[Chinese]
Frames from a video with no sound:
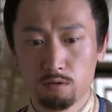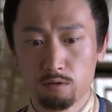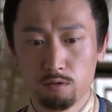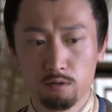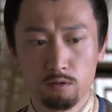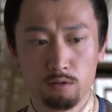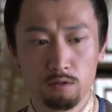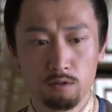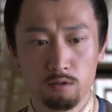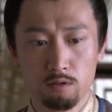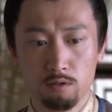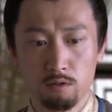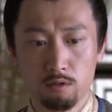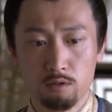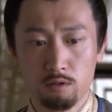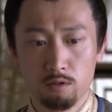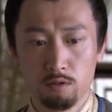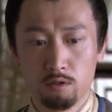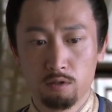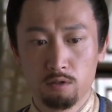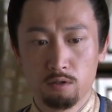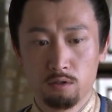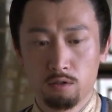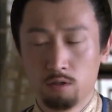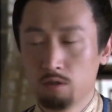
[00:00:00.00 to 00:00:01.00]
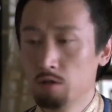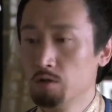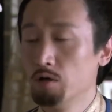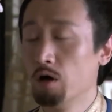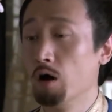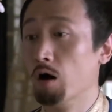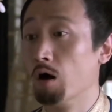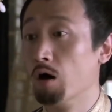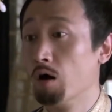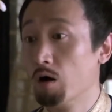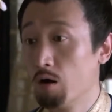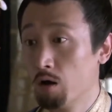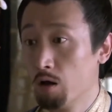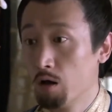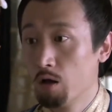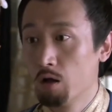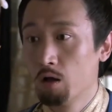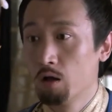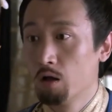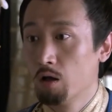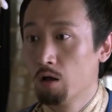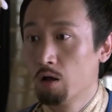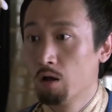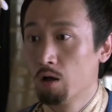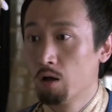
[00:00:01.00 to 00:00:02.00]
那，那好，
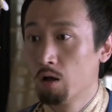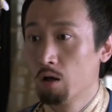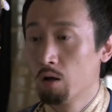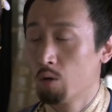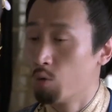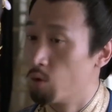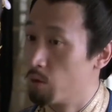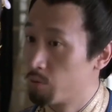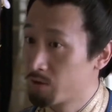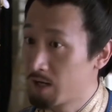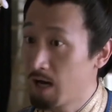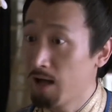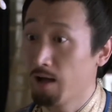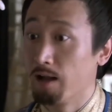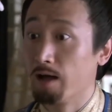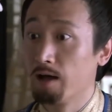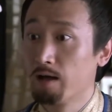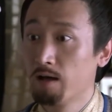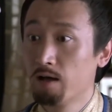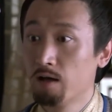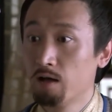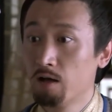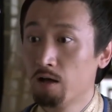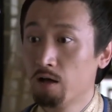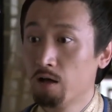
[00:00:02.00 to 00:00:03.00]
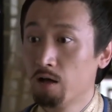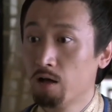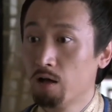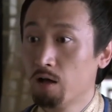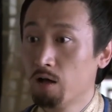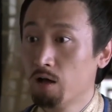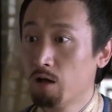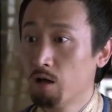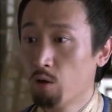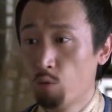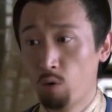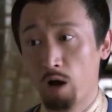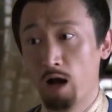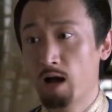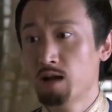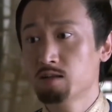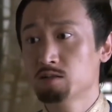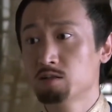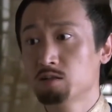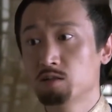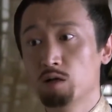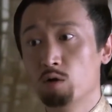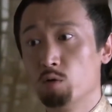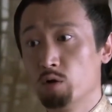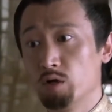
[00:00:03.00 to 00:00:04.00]
我不干了，我
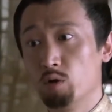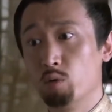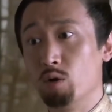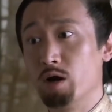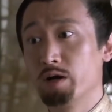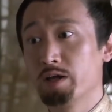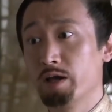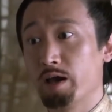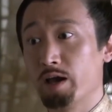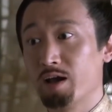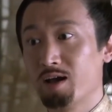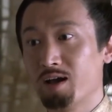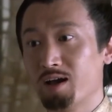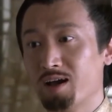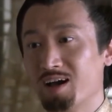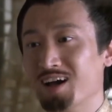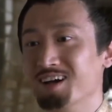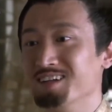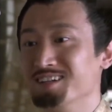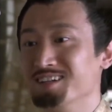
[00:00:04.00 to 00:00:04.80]
还是当我的王爷，